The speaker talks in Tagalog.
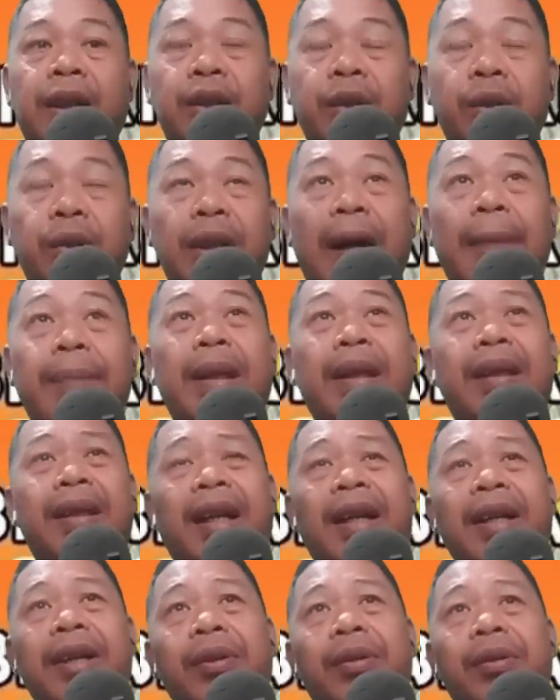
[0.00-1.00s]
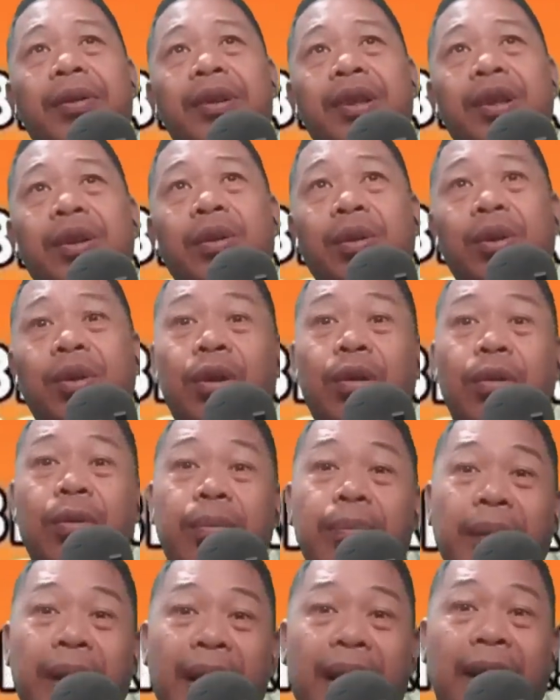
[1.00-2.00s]
So dapat tayo
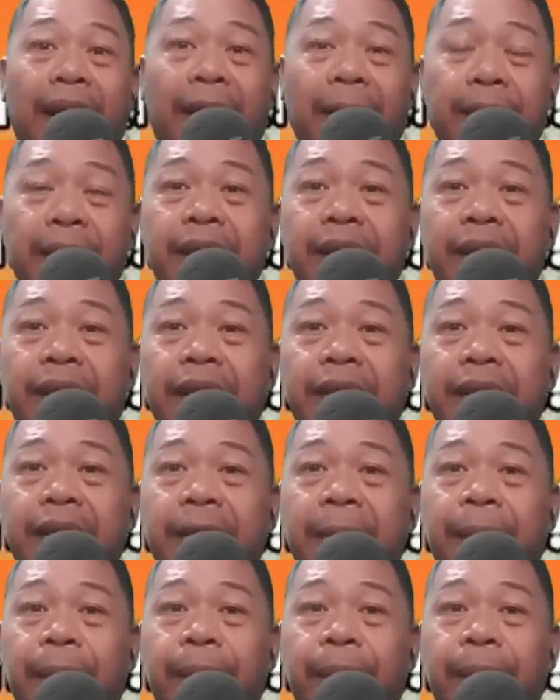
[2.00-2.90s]
siguro bilang ka-business,